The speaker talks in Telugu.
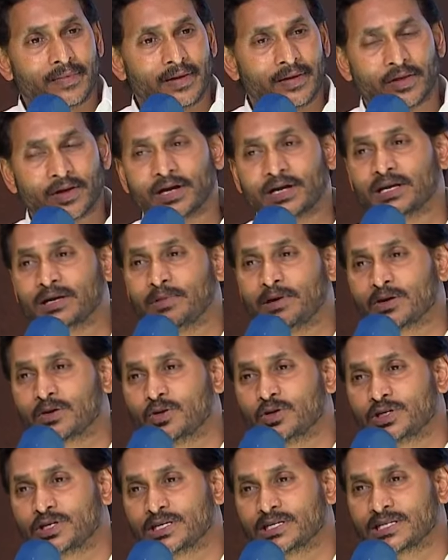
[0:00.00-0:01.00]
ఎందుకంటే మనకు
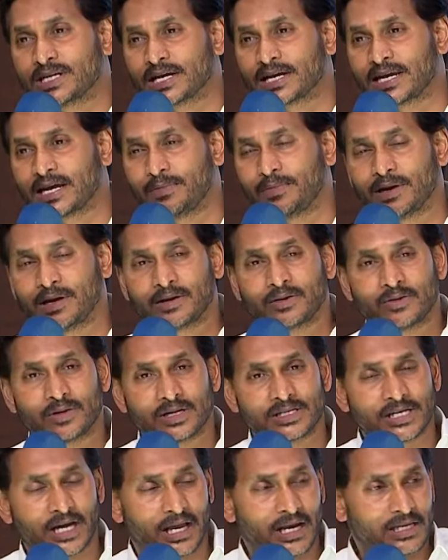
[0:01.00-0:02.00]
వచ్చిన సంఖ్యాబలం
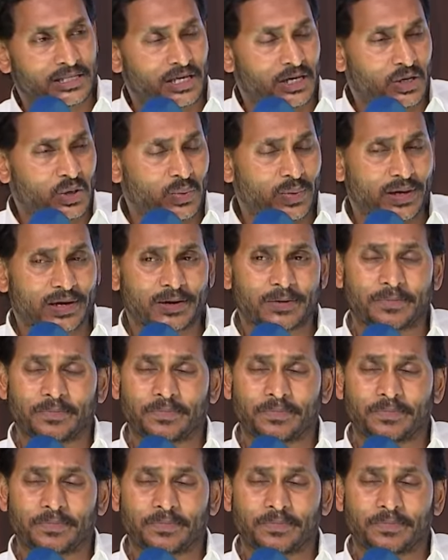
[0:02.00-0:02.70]
కూడా చాలా తక్కువే